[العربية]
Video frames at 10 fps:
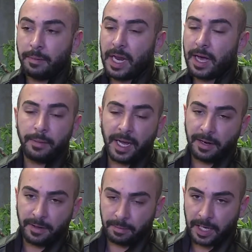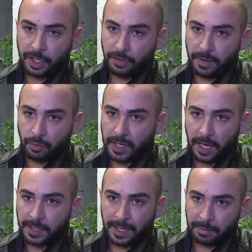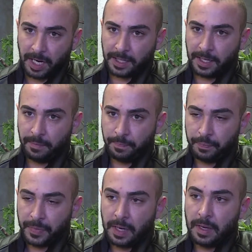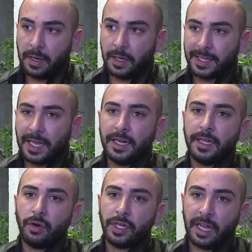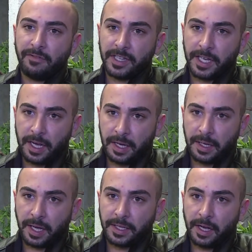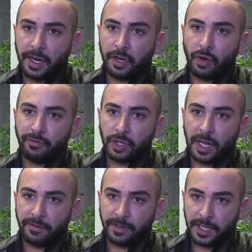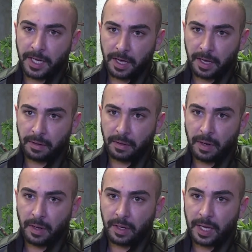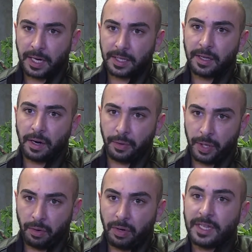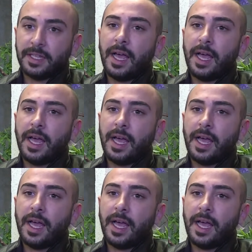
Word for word: بالاخر ما كان ما كانش في مساعدات من حدا لتني رحت على الفاتيكان اختياري انه افوت على الفاتيكان كان كتير قوي قلت